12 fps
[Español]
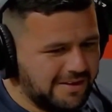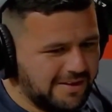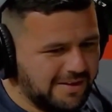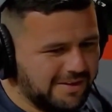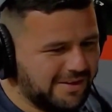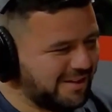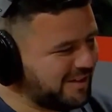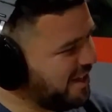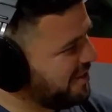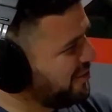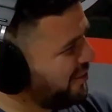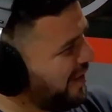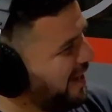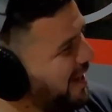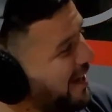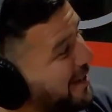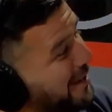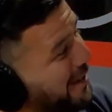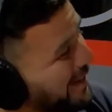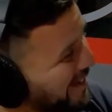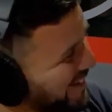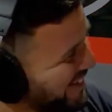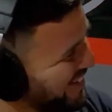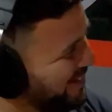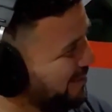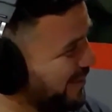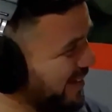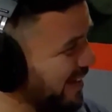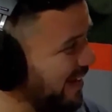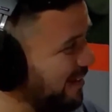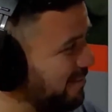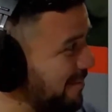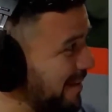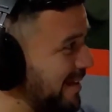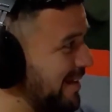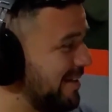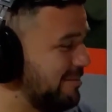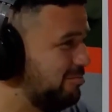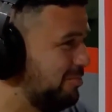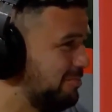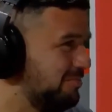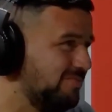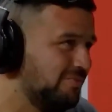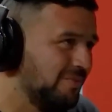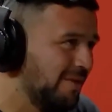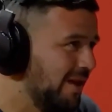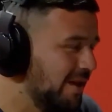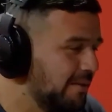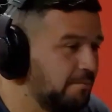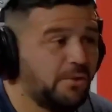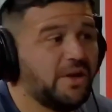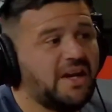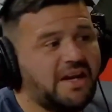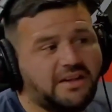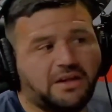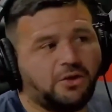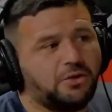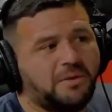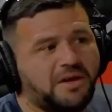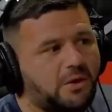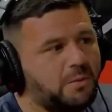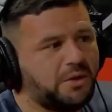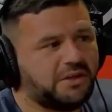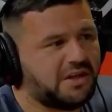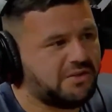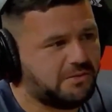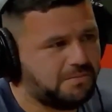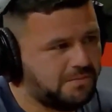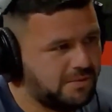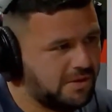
de traicionar a la gente. Porque. Pues, porque la gente lo tomaría como una traición.